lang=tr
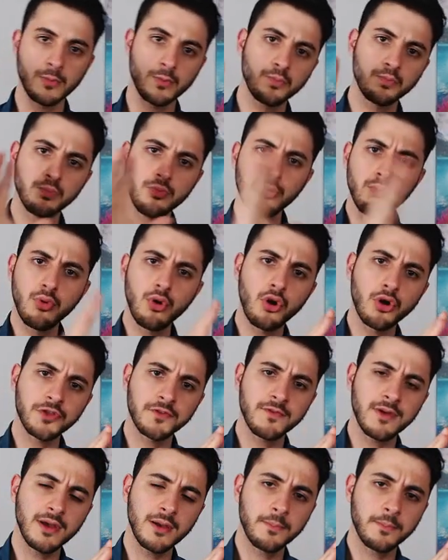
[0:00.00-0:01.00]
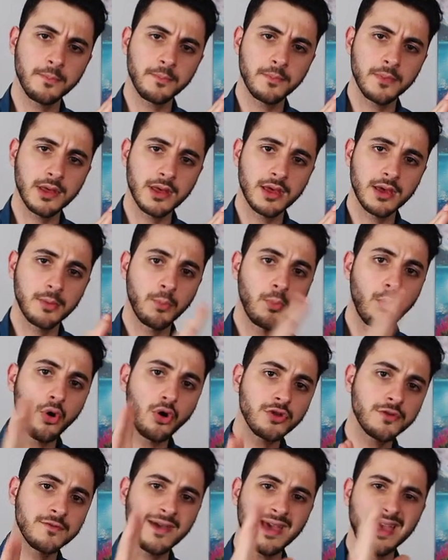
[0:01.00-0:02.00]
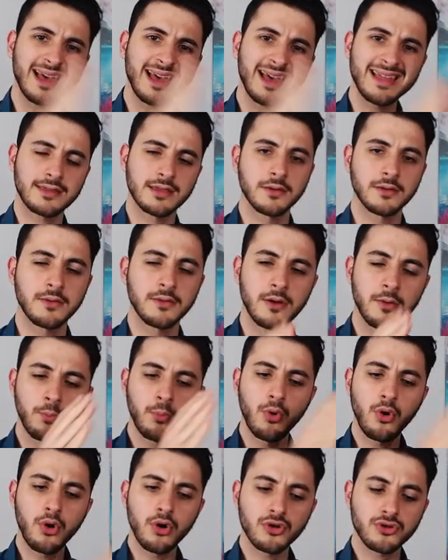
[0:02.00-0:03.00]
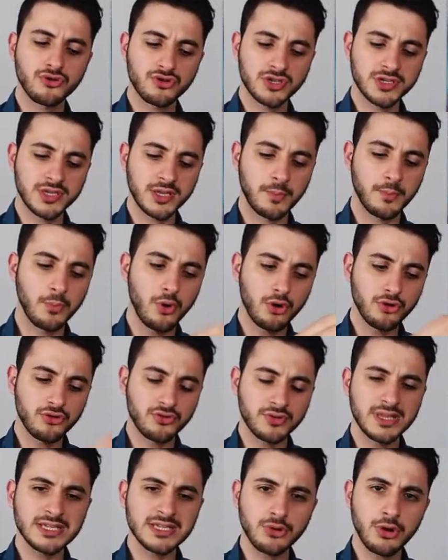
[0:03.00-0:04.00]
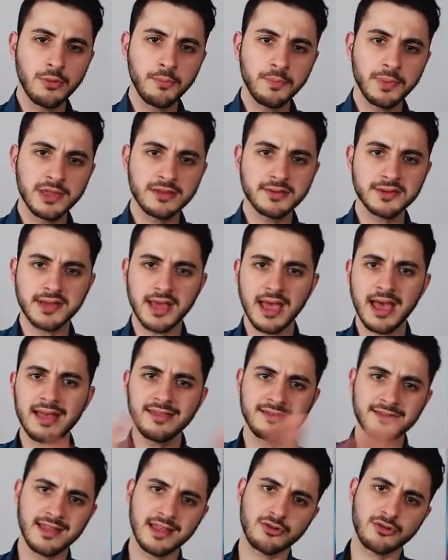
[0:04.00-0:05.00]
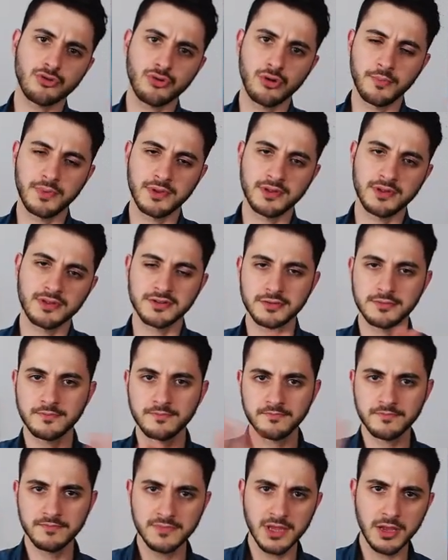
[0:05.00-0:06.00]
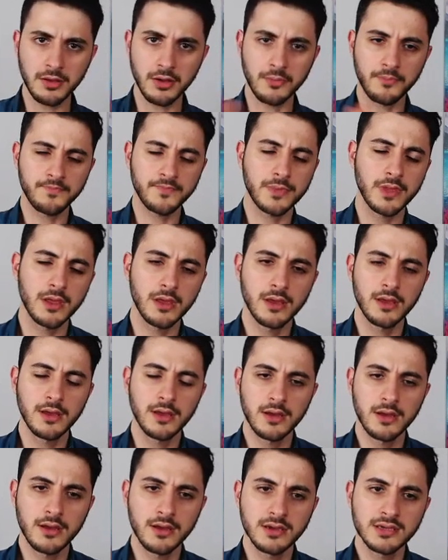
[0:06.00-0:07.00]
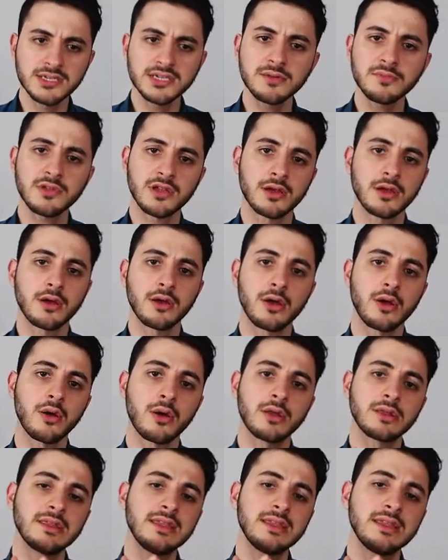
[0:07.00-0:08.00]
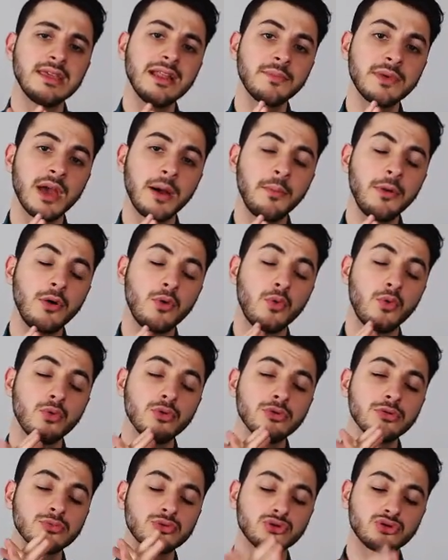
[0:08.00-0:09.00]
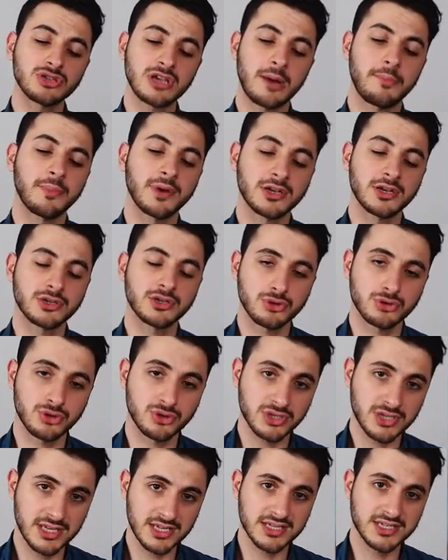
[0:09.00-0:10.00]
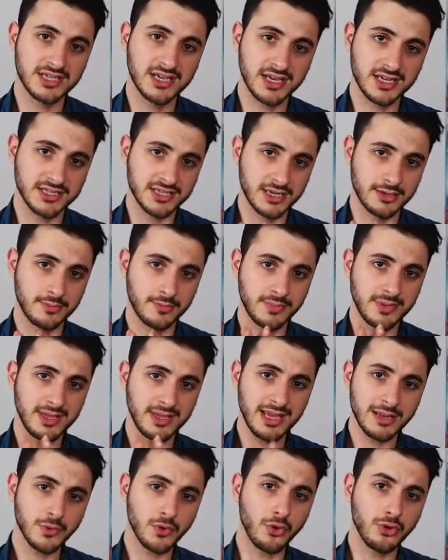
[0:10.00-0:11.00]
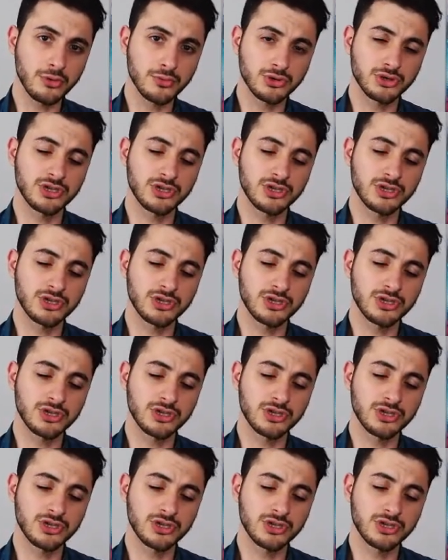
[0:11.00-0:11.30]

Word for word: bu both ve e, both ve end'ti. Both işte both this computer and that computer. Tamam. Şimdi diyelim ki ama olumsuz yapmak istiyorsunuz. İkinciye geçelim. Diyelim ki olumsuz